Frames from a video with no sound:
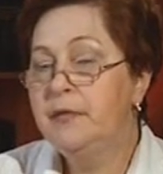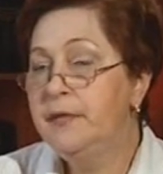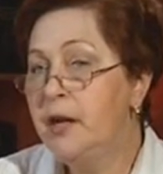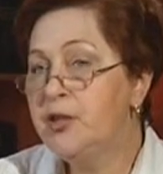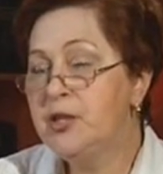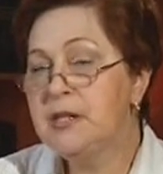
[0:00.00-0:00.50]
в
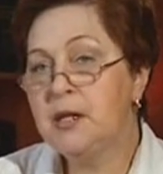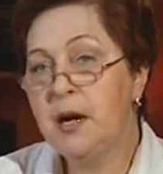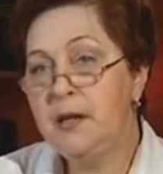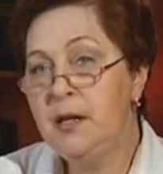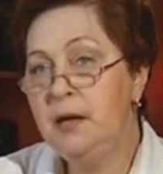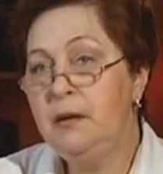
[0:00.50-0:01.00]
нашей
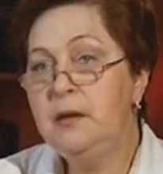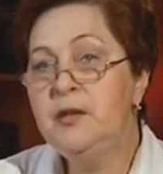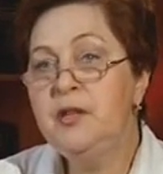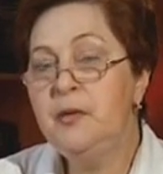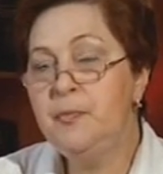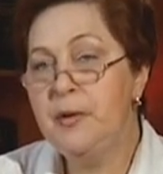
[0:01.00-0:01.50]
стране
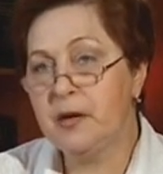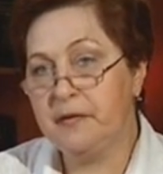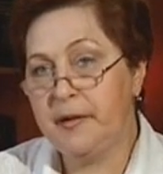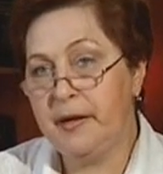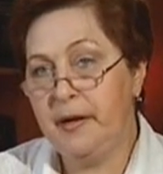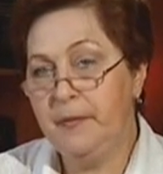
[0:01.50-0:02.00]
не
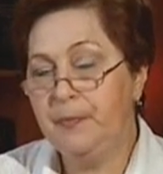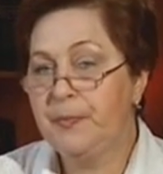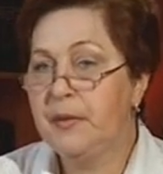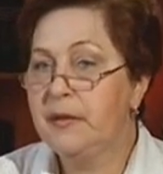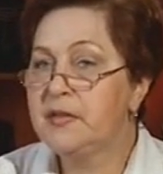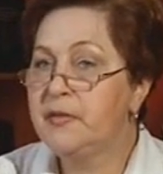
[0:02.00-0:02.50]
первая
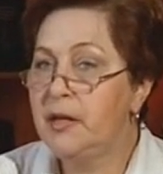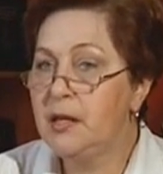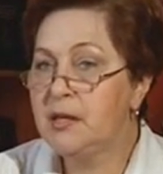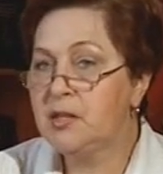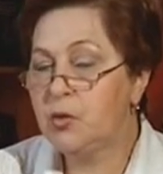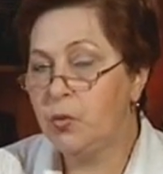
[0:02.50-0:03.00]
в
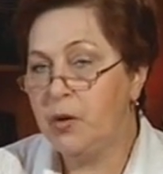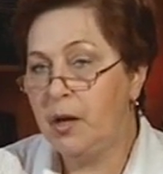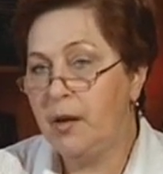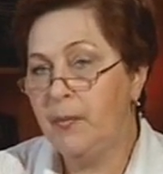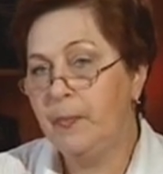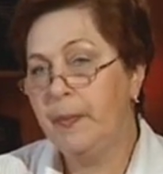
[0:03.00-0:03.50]
своей истории.